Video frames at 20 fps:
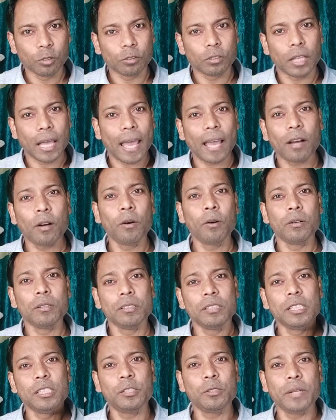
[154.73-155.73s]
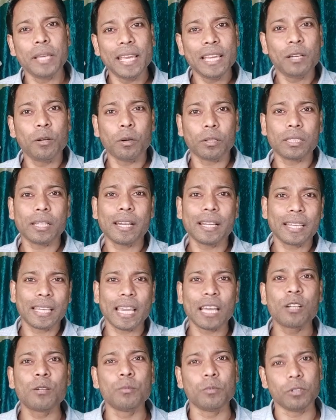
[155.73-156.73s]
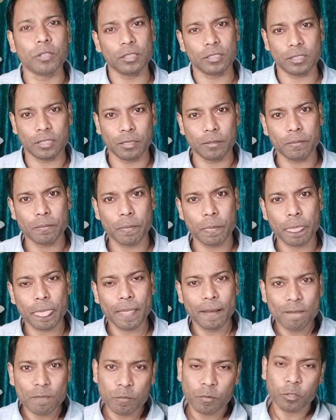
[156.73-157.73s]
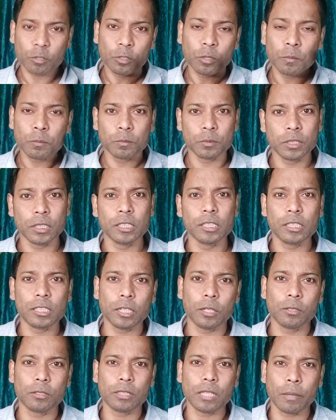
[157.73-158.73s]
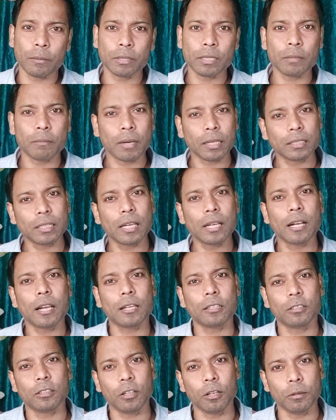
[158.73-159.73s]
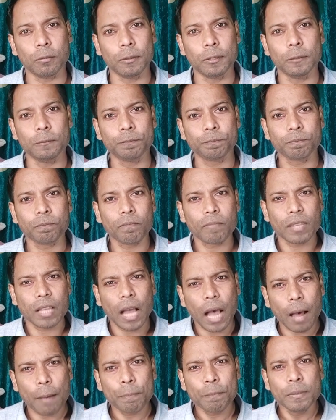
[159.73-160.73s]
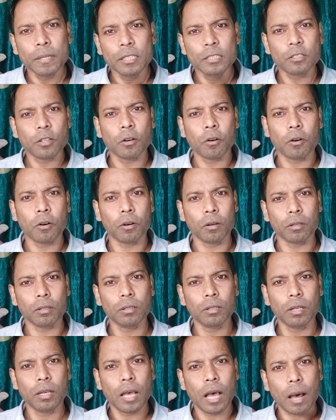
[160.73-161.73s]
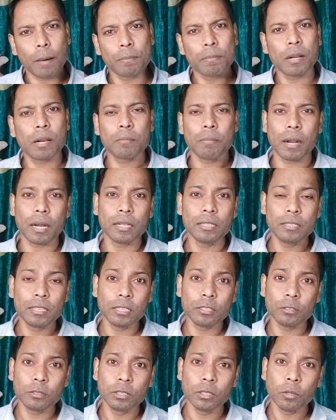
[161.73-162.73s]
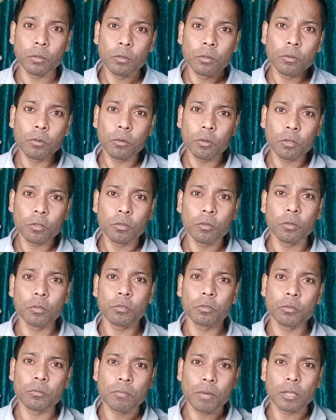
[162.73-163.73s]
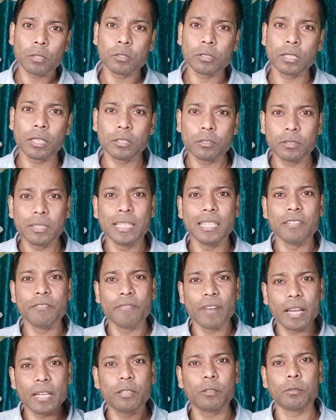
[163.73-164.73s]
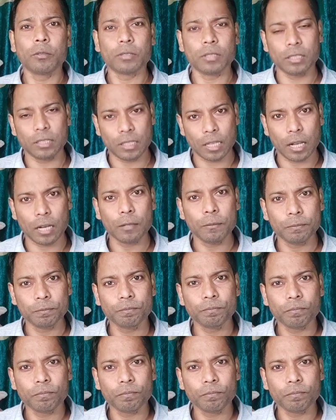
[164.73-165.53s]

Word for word: তো এখন যিশু এই কথাটা কেন বলেছে প্রথম জিনিসটা হচ্ছে আমাদের মাথায় রাখতে হবে আপনি যখন আপনার বাড়িতে যদি অন্য কোনো নতুন মানুষকে যদি ইনভাইট করতে যান